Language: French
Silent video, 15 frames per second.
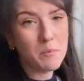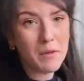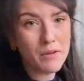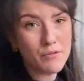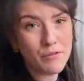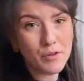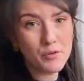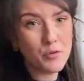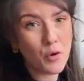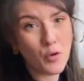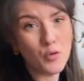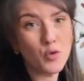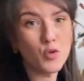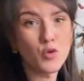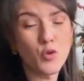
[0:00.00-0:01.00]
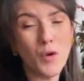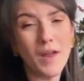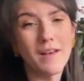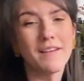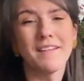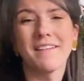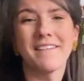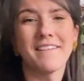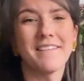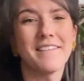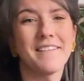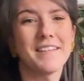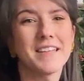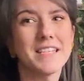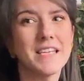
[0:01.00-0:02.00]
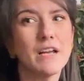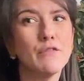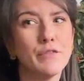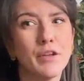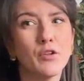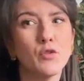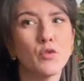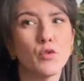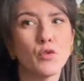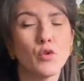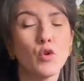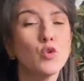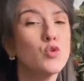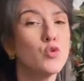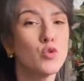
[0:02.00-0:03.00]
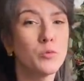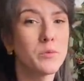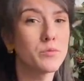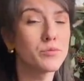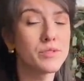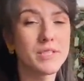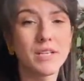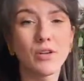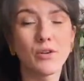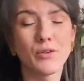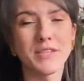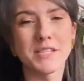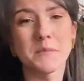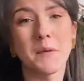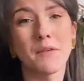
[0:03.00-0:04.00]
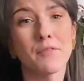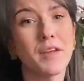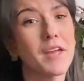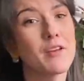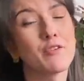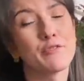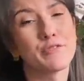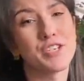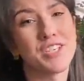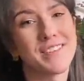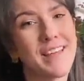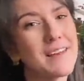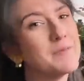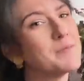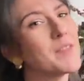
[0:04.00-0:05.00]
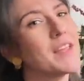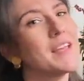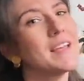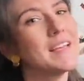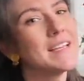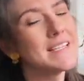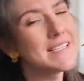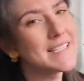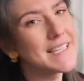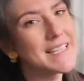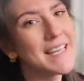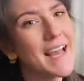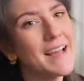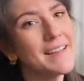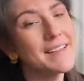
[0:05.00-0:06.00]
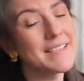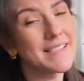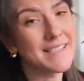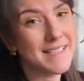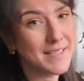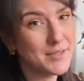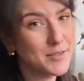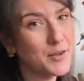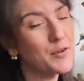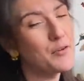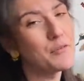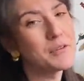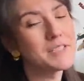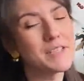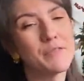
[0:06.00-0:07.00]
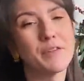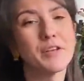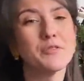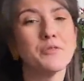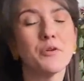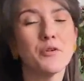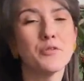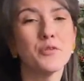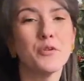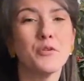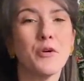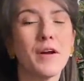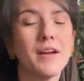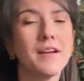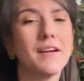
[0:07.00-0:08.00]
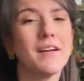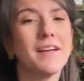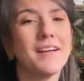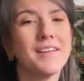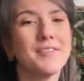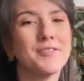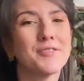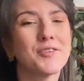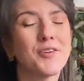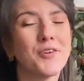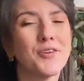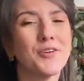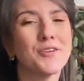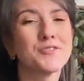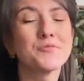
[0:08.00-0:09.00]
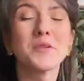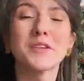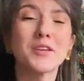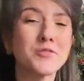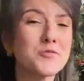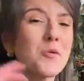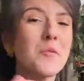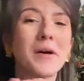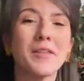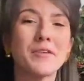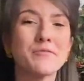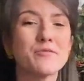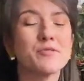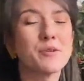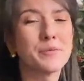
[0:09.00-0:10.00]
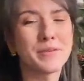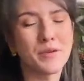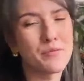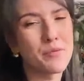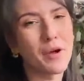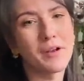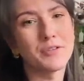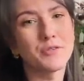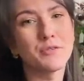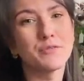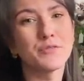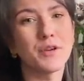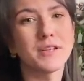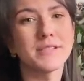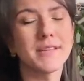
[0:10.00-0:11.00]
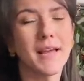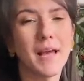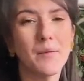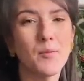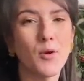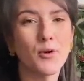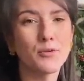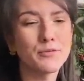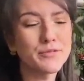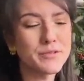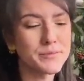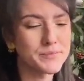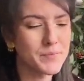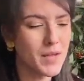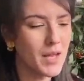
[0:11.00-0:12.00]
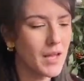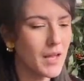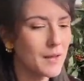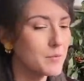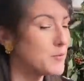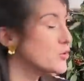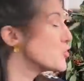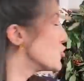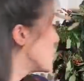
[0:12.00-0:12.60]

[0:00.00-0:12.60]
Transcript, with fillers: magnifique couronne de Noël euh, qui, elle, vient de l'une de mes boutiques lyonnaises préférées, l'œil végétal. C'est Yann et c'est sa sœur en fait qui a fait les couronnes de Noël. Donc euh, je vous mettrai tout en barre d'infos, comme ça vous pourrez les suivre sur Instagram, leur compte. Je suis